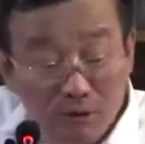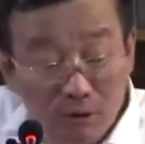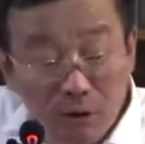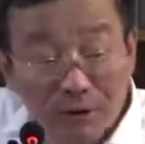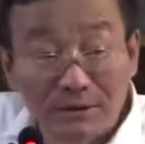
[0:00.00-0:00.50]

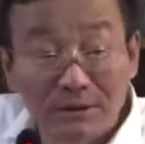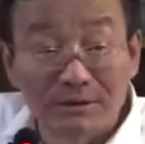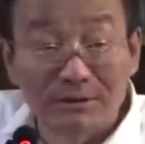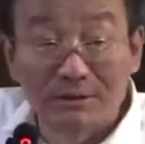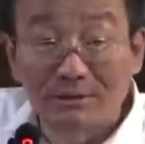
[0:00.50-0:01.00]
最关心的
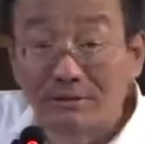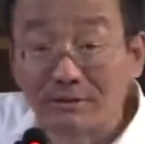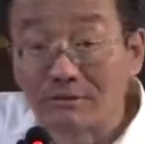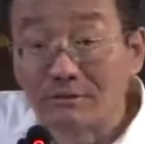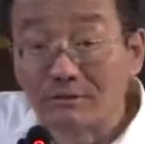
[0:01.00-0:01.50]
就是
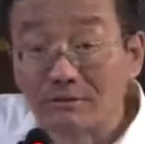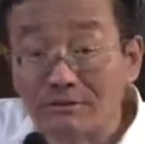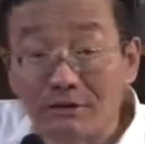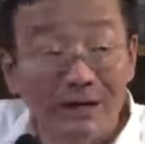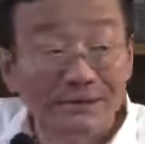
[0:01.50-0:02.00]

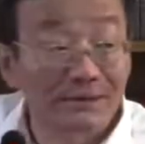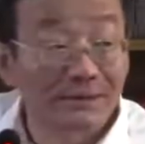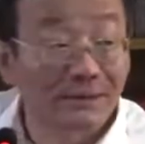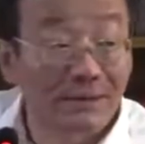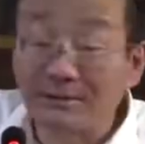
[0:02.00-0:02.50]
法治
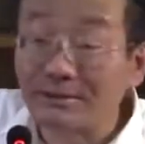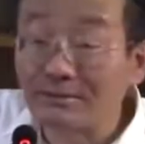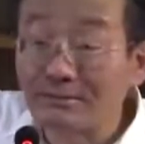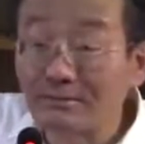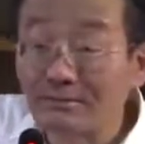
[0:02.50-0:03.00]
的前提，
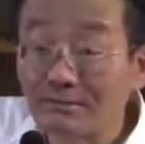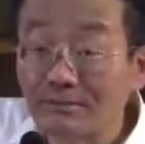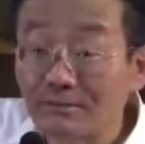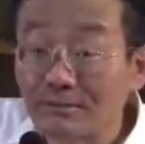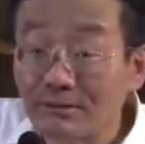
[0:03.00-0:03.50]

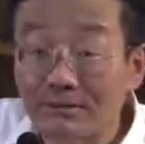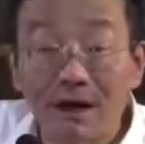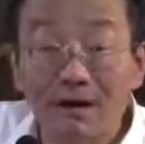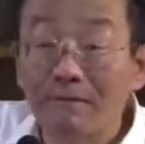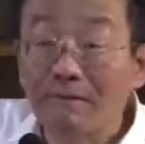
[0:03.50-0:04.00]
是
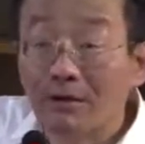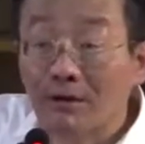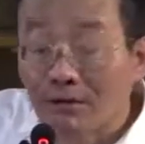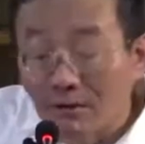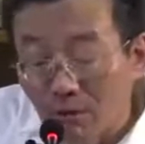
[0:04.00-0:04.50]
吧？
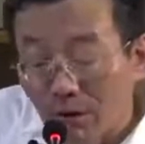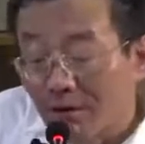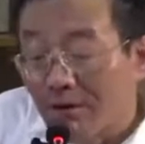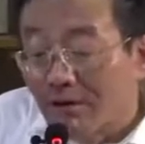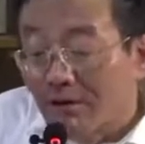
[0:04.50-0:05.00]
因为
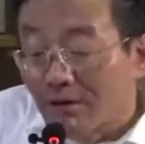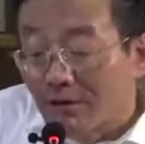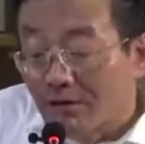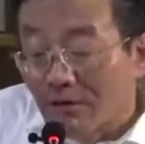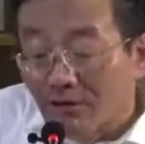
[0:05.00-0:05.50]

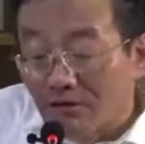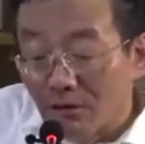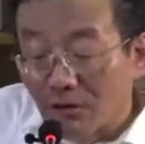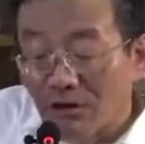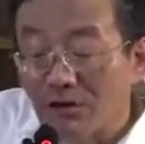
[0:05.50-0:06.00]
这个社
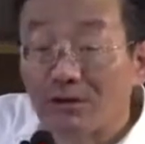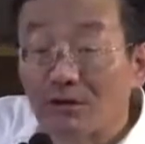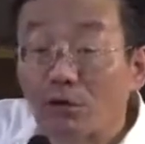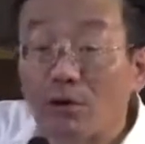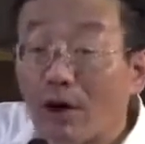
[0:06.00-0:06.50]
会利益
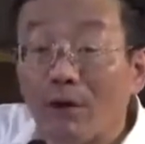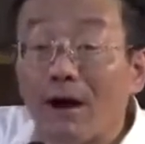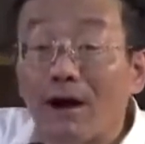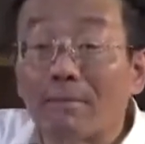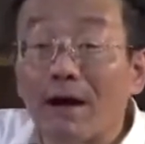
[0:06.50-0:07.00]
多元
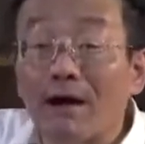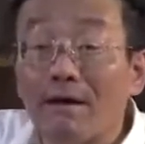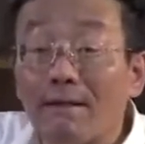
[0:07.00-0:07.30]
化了吧？